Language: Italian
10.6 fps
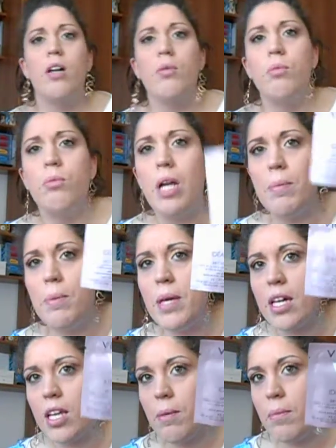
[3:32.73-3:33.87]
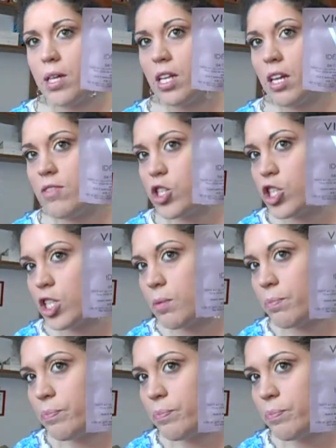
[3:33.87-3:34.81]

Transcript: una BB cream della Vichy